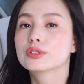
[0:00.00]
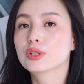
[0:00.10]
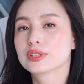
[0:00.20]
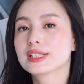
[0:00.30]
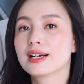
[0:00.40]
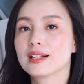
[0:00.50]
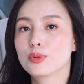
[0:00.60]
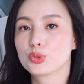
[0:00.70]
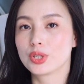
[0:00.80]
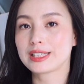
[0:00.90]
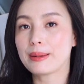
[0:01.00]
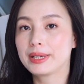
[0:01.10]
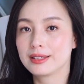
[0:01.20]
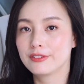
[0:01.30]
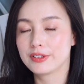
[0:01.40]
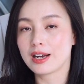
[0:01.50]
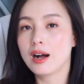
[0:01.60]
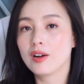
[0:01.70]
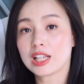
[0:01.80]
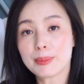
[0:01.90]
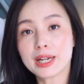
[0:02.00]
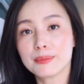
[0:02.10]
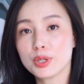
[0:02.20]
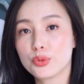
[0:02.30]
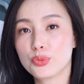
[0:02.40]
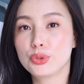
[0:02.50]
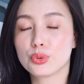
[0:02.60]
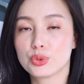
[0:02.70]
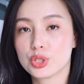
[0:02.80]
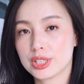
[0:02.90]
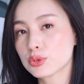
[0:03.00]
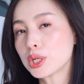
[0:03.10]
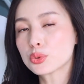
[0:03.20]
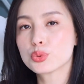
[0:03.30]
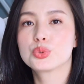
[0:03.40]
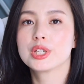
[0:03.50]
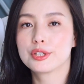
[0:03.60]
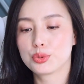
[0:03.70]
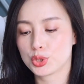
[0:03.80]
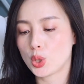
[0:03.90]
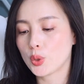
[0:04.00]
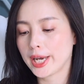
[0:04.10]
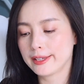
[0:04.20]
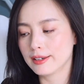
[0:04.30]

就这两个我觉得搭配的非常好，哪怕你没有运动，直接穿出去也都是 OK